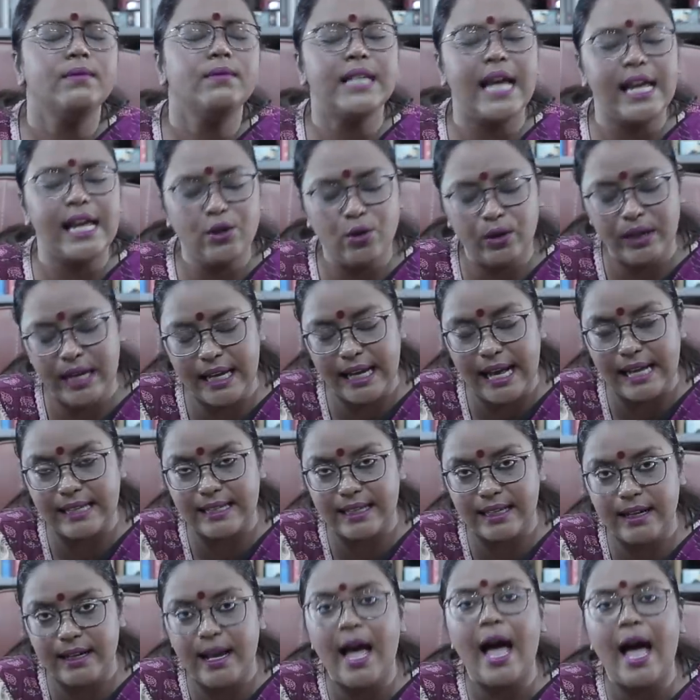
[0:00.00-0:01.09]
যাই হোক ঠিক আছে
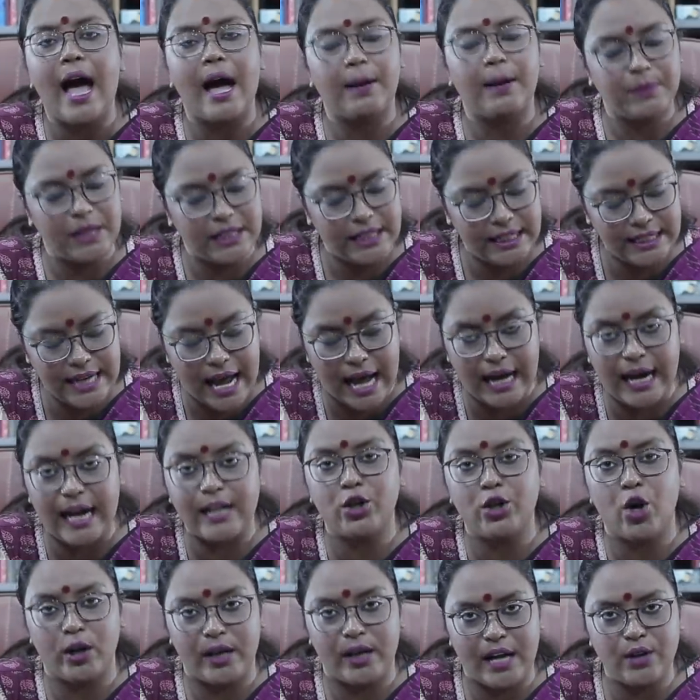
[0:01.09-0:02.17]
আপনাদের টাকার
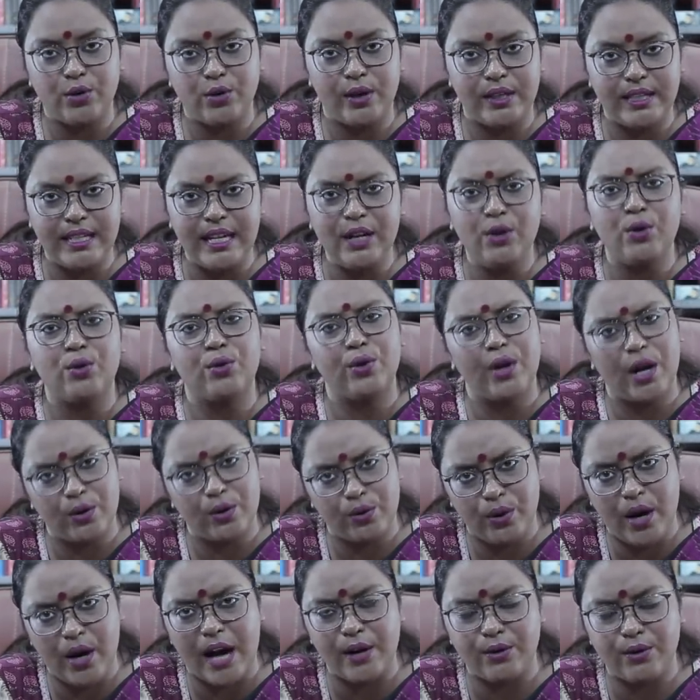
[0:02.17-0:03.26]
দরকার হয়েছে কোনো না
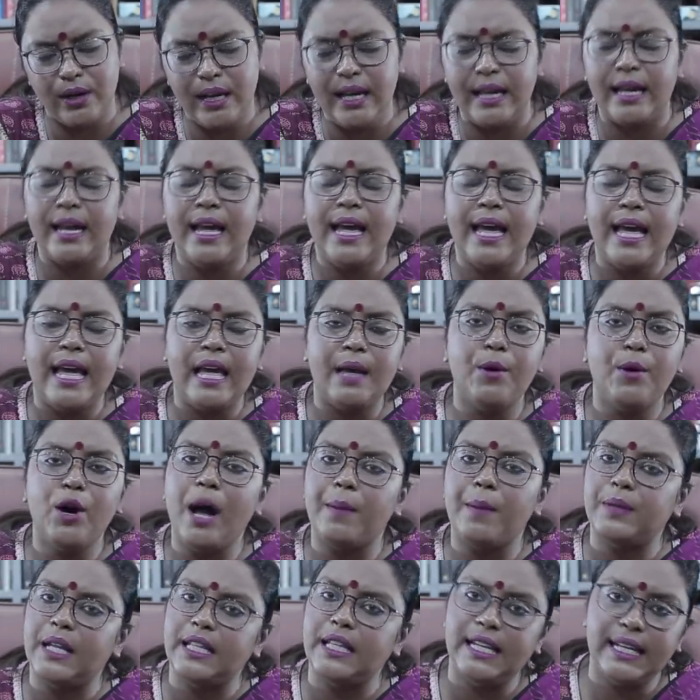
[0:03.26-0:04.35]
কোনো কারণে এবং
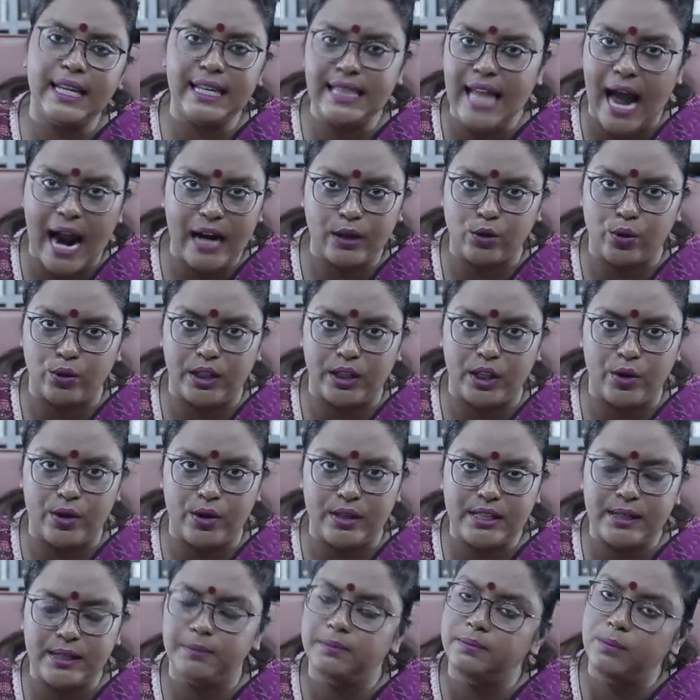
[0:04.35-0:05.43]
আপনাদেরকে ধার করতে
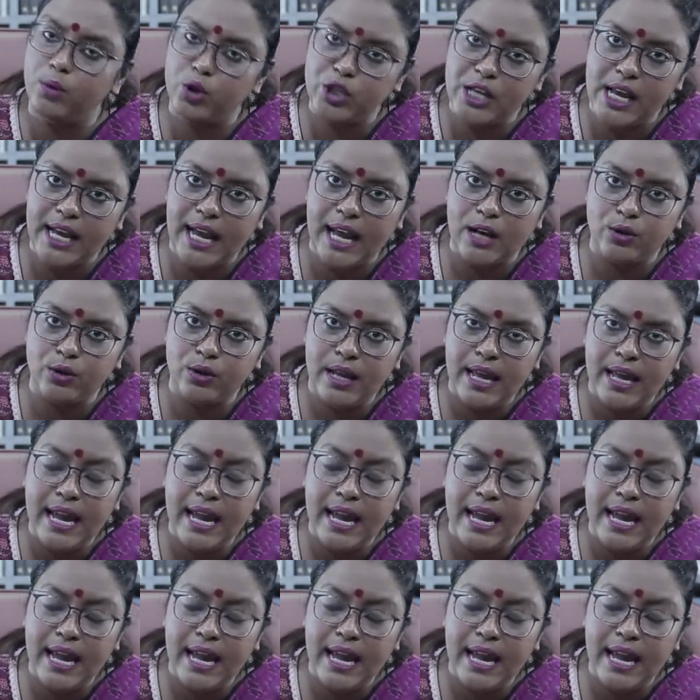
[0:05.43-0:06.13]
হয়েছে বোঝা গেল